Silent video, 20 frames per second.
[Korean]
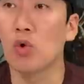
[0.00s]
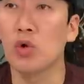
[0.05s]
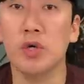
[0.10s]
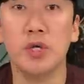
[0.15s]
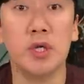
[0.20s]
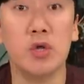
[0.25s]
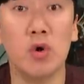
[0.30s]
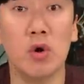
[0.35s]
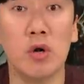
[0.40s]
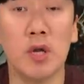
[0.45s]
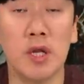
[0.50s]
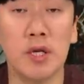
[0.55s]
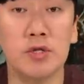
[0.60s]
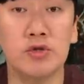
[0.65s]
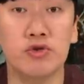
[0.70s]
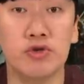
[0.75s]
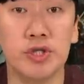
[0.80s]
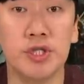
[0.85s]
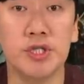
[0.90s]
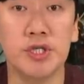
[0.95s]
올
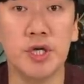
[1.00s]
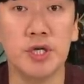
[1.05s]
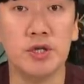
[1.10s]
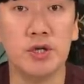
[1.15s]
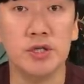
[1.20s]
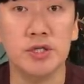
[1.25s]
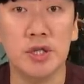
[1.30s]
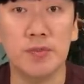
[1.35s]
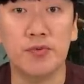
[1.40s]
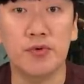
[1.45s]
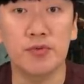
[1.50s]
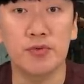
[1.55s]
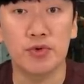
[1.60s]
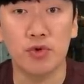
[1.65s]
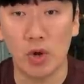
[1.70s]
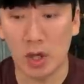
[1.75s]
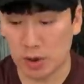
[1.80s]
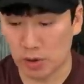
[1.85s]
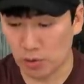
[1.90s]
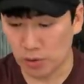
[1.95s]
1월에 출시했던
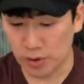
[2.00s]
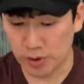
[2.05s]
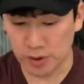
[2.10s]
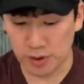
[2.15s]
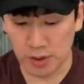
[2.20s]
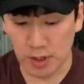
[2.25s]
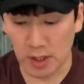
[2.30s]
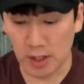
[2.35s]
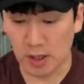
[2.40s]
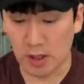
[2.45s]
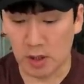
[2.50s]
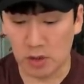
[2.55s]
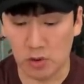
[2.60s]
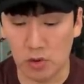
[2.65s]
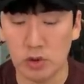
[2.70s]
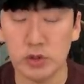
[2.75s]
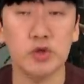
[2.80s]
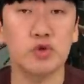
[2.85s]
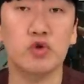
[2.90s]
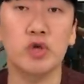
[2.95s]
제품으로 알고 있는데 이
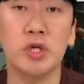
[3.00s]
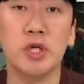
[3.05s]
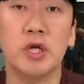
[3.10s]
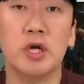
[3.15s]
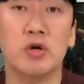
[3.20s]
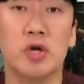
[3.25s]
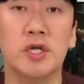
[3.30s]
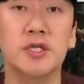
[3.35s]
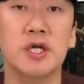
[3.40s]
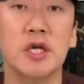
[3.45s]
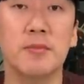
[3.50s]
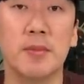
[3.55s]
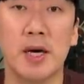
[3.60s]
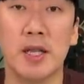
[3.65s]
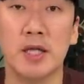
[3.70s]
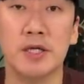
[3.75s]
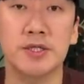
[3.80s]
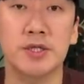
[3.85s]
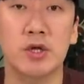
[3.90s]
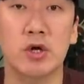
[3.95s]
녀석도 인기가 굉장히
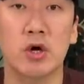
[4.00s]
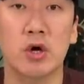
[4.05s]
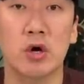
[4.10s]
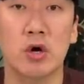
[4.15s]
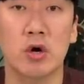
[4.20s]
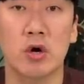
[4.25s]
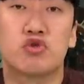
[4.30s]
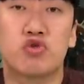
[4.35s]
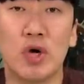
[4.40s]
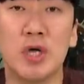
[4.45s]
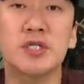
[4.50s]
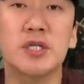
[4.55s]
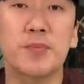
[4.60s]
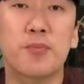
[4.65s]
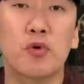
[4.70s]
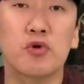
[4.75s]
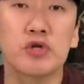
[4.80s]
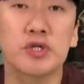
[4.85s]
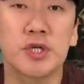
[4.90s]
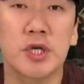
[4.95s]
많았어요.
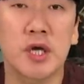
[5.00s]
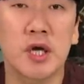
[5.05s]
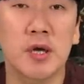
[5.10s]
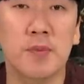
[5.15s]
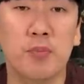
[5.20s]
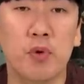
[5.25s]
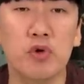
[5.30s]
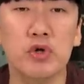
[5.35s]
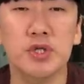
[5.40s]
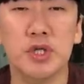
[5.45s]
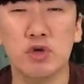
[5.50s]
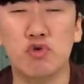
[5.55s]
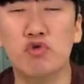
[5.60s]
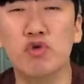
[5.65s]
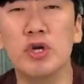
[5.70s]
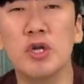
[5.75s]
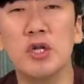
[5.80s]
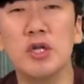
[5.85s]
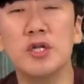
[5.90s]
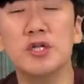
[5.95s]
주황색 포르쉐, 포르쉐
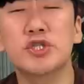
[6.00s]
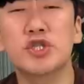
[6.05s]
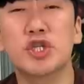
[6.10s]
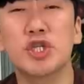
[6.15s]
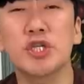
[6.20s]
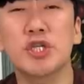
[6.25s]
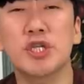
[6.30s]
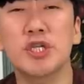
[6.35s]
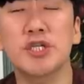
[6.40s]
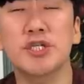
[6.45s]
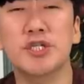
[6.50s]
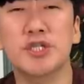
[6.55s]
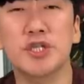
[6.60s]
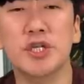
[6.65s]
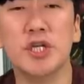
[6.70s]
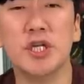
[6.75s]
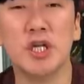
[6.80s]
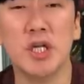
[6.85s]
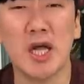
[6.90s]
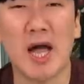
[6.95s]
911
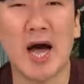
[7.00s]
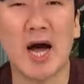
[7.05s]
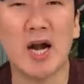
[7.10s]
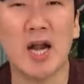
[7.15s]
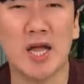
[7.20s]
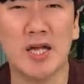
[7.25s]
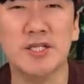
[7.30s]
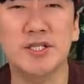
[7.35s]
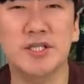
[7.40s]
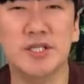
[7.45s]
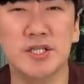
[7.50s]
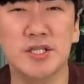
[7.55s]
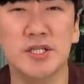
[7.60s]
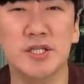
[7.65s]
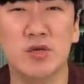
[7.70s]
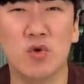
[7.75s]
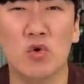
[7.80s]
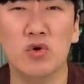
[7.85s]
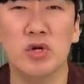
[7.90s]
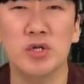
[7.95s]
GT3
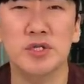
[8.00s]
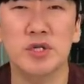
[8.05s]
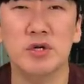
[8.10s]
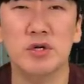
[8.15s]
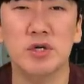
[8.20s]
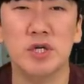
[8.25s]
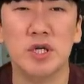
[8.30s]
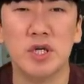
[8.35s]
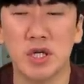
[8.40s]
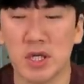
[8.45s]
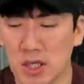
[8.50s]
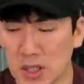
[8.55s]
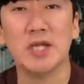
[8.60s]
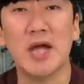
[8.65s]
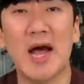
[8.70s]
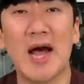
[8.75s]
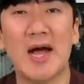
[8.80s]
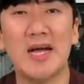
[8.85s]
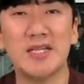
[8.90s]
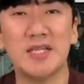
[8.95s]
RS 그 녀석이
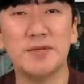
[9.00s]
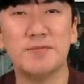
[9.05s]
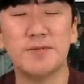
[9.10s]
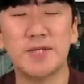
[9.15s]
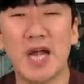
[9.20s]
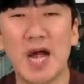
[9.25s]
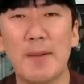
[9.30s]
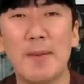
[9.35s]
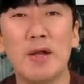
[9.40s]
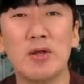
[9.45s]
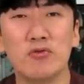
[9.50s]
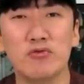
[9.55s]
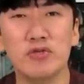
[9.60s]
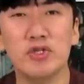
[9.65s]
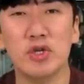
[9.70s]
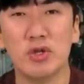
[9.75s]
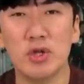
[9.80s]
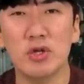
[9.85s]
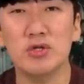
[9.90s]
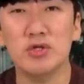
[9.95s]
44만
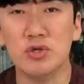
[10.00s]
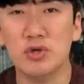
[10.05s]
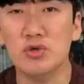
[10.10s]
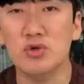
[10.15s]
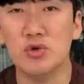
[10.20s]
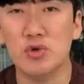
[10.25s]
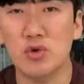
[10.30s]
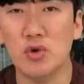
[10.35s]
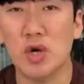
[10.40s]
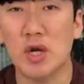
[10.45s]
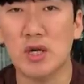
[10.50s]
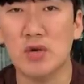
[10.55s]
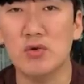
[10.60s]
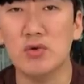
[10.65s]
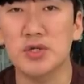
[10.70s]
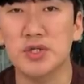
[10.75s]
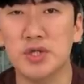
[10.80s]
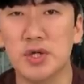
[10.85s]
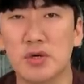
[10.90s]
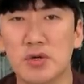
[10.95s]
9천 원 정도로
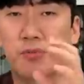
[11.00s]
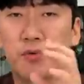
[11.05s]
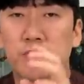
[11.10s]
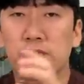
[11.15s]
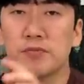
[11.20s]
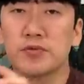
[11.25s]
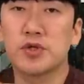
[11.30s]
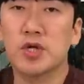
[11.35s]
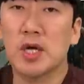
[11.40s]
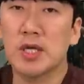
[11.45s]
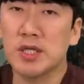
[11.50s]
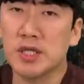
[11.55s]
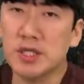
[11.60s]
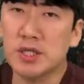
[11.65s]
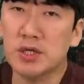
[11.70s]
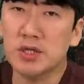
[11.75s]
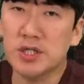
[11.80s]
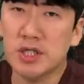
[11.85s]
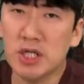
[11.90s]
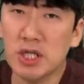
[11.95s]
알고 있어요. 부품 수가 한
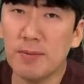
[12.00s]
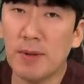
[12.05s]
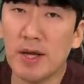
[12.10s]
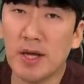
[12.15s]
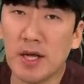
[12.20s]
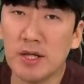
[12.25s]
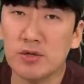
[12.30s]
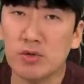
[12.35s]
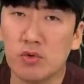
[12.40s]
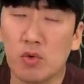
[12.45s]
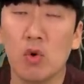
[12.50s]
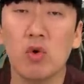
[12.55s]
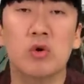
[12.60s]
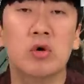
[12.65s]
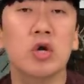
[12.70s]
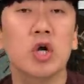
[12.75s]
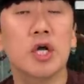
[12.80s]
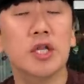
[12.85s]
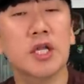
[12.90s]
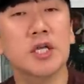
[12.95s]
2,700개 정도. 오,
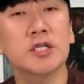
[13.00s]
그렇게